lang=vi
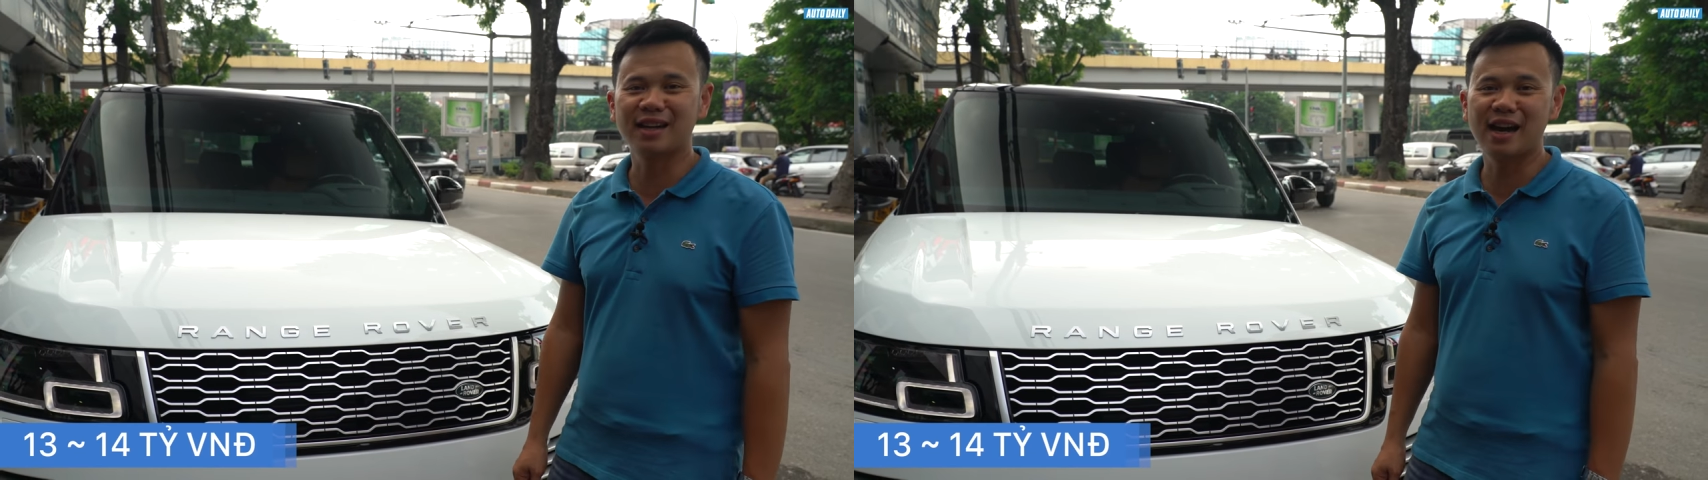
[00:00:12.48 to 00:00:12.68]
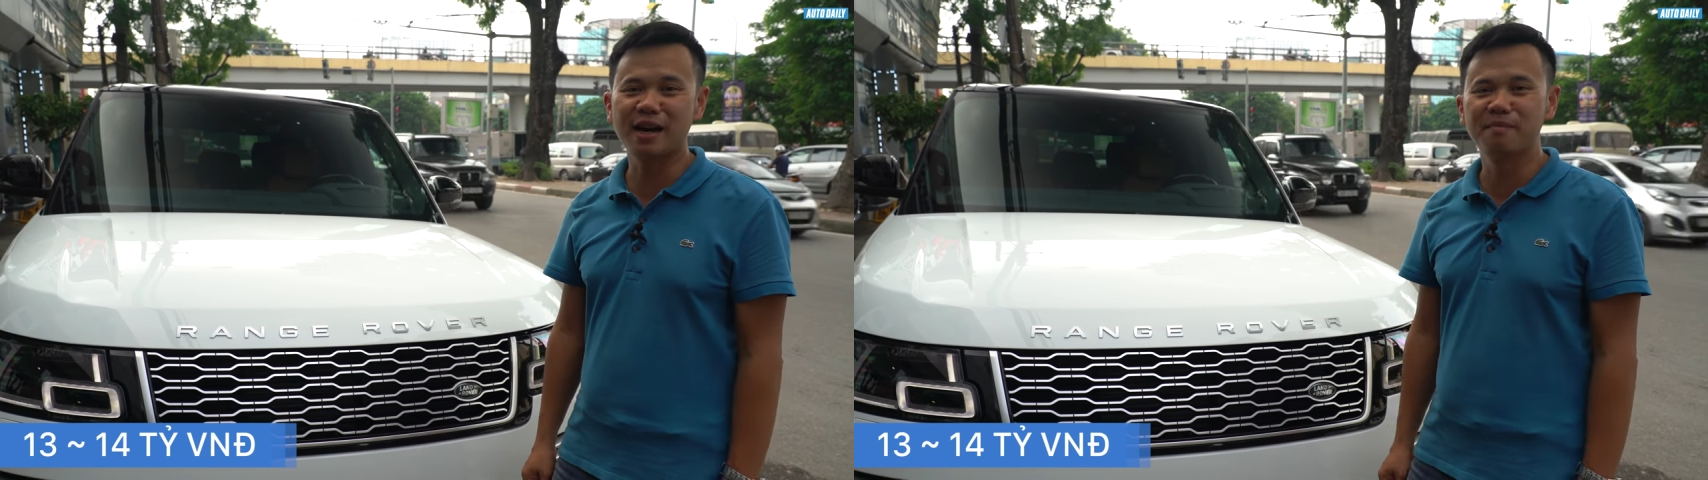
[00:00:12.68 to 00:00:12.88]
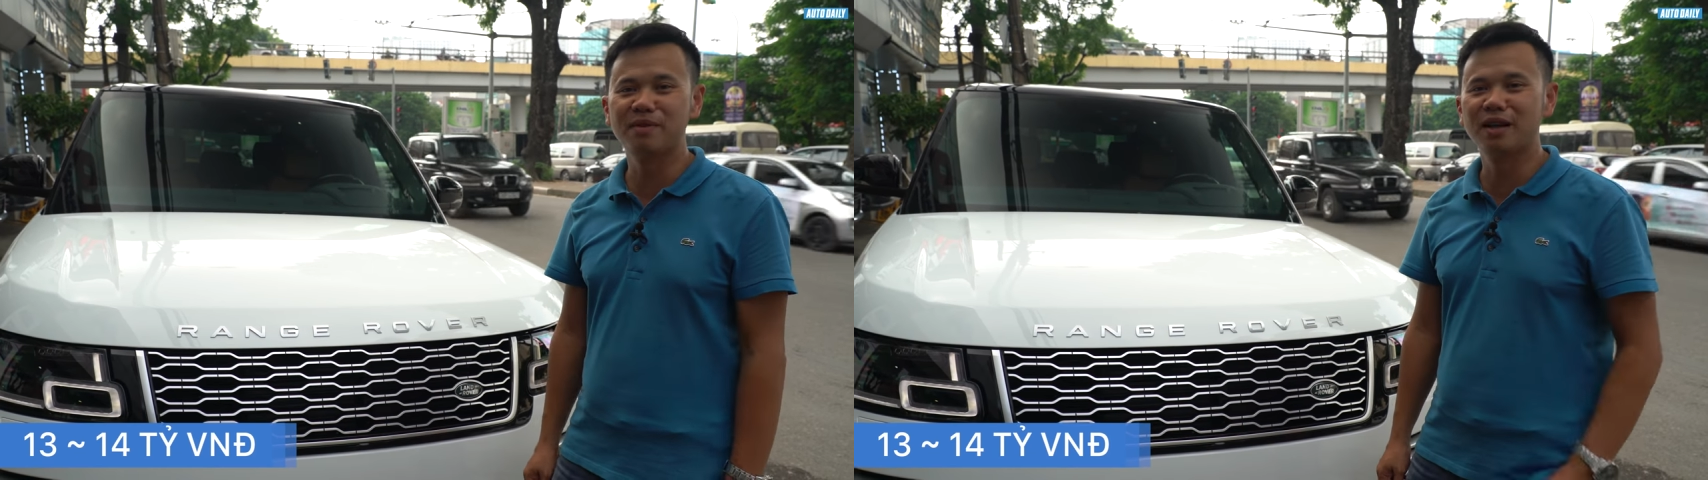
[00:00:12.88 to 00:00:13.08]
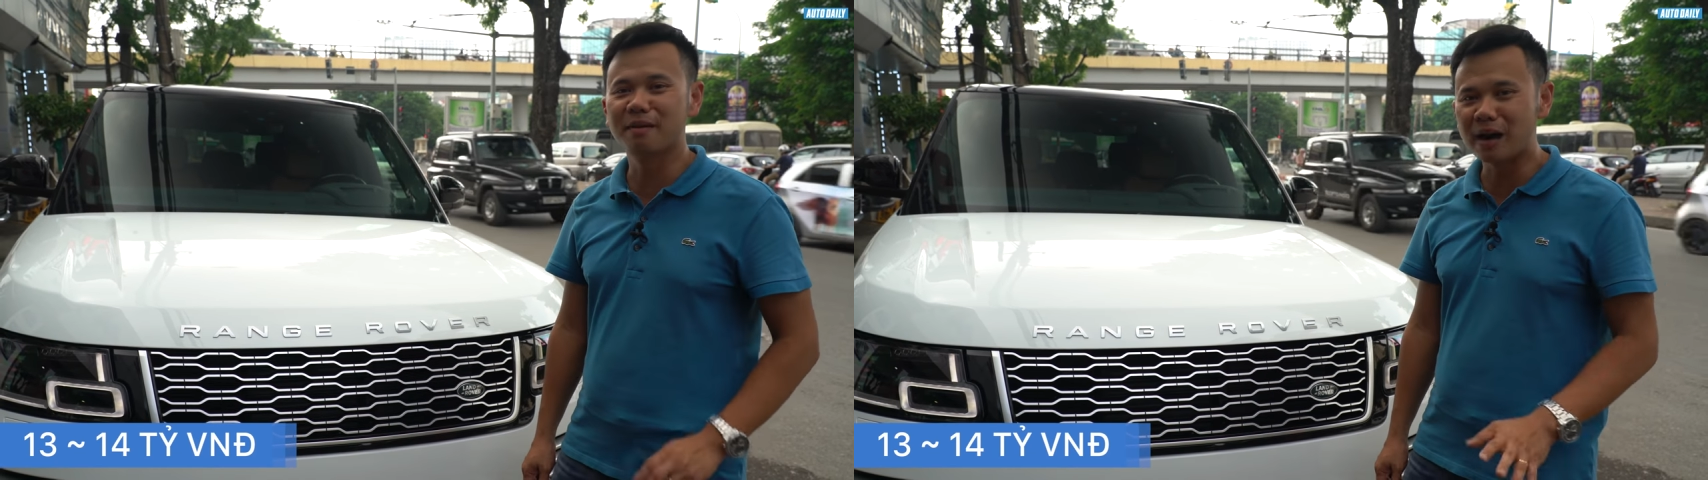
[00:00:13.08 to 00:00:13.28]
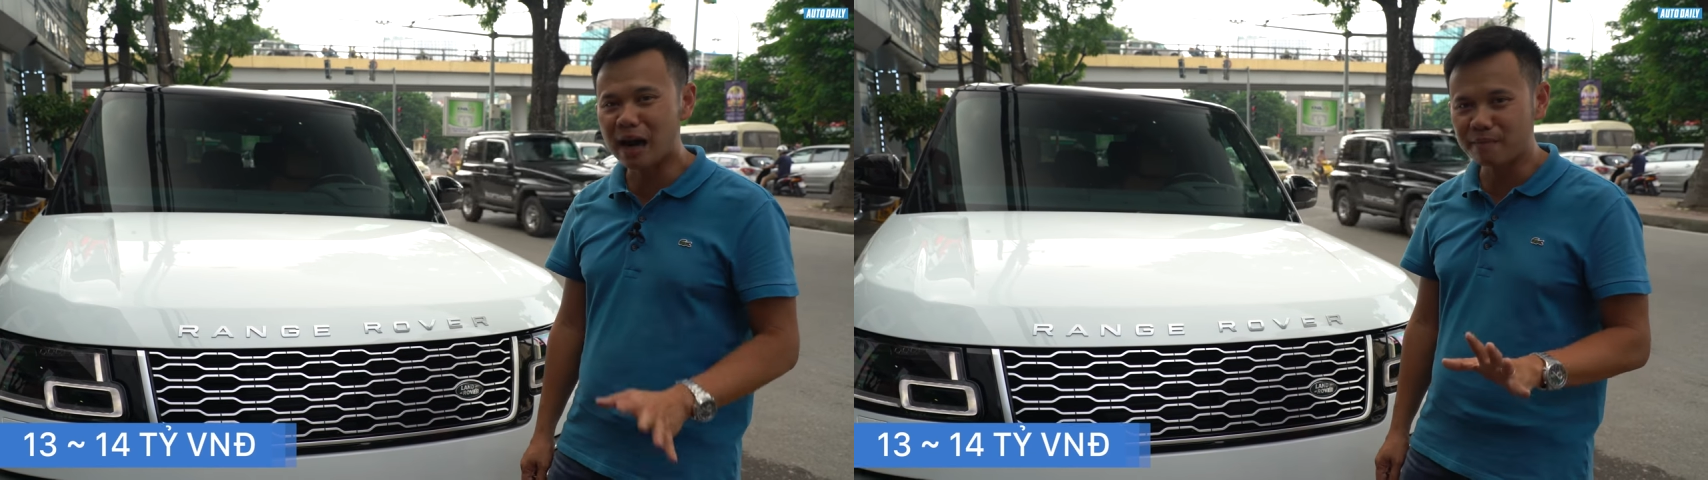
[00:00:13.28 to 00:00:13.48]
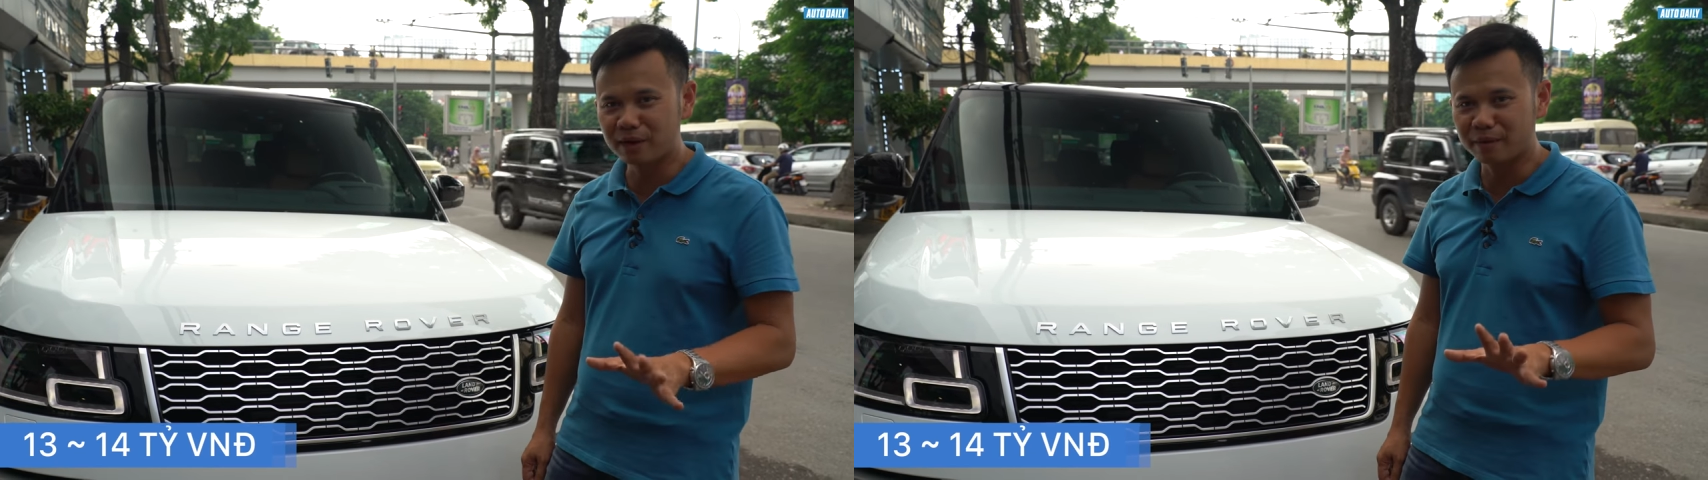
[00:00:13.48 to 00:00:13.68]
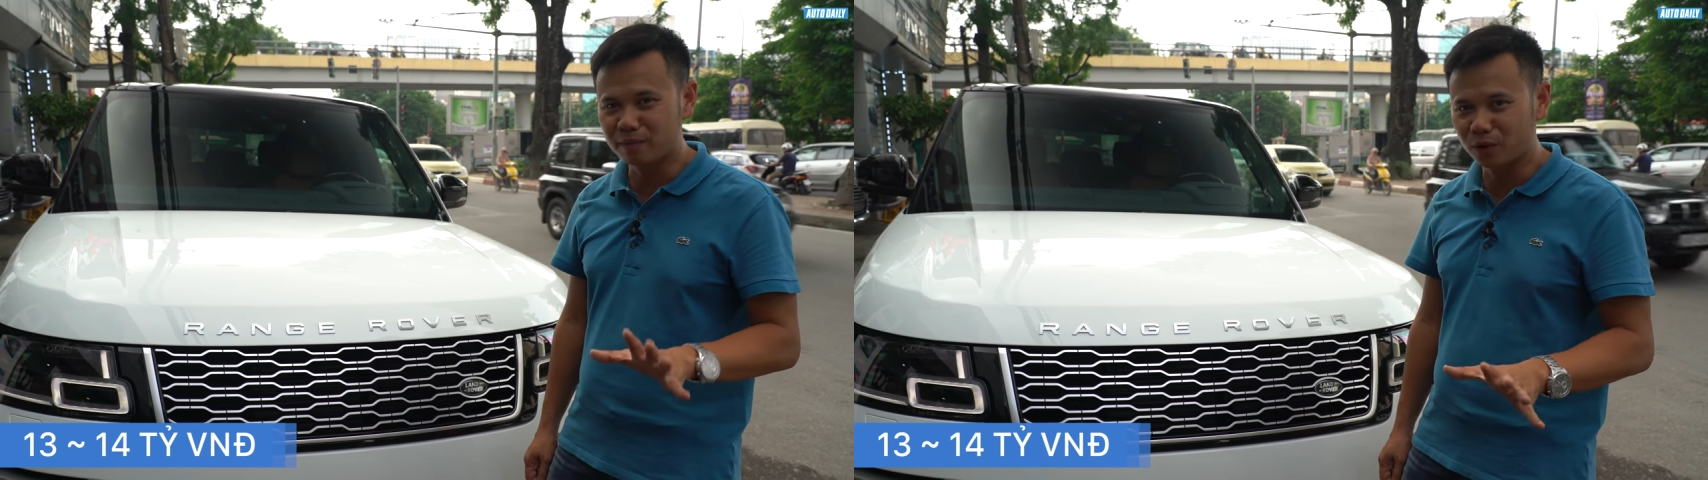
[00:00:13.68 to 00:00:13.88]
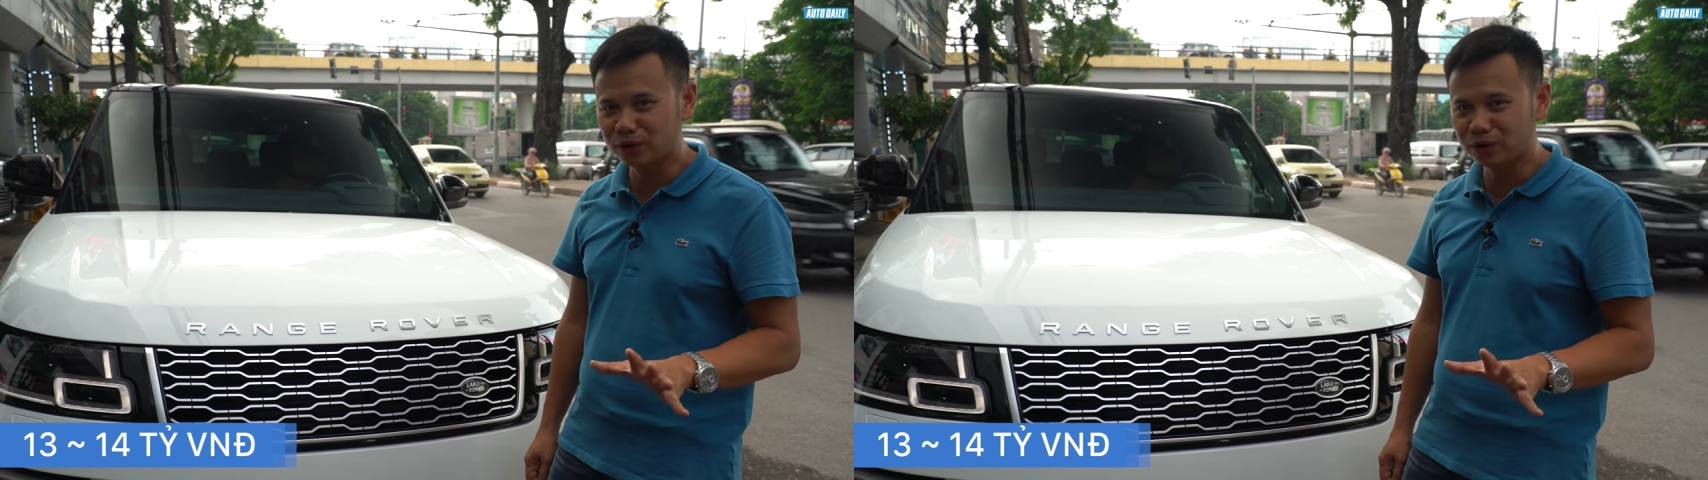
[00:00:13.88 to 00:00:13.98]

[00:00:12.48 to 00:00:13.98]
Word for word: nhắc lại 13-14